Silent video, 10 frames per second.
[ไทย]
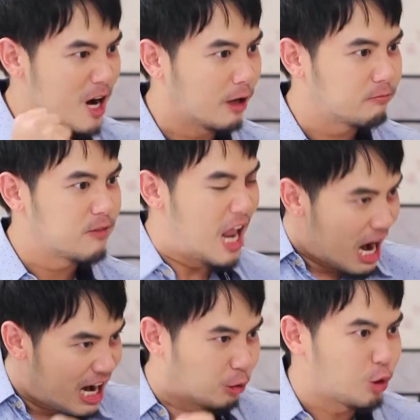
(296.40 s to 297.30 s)
ลด
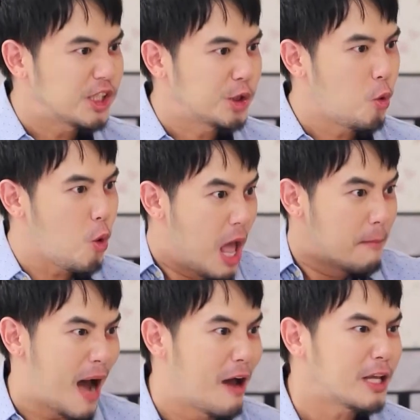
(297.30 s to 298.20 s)
เราต้องสู้
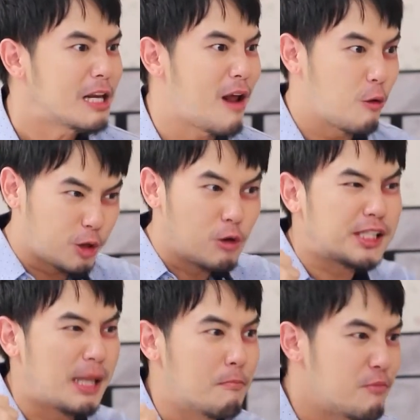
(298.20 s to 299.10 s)
ภารกิจเราต้อง
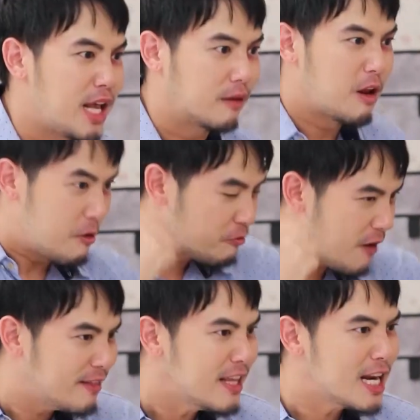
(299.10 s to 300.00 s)
สำเร็จ
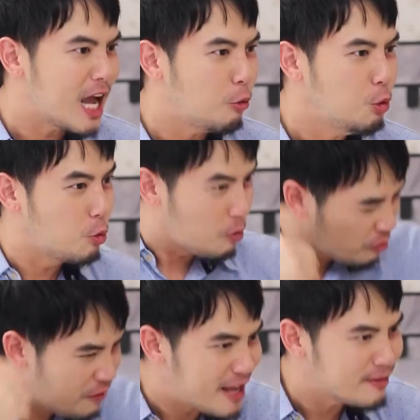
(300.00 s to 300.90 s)
ไฟติ้งนะคะคุณหนู
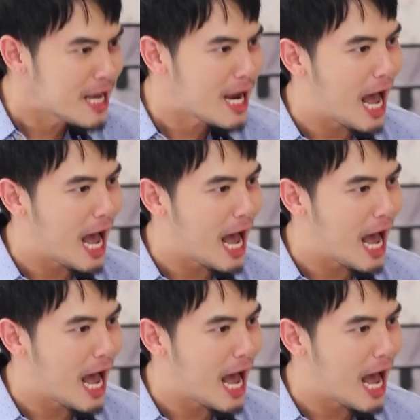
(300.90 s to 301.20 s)
ไฟติ้ง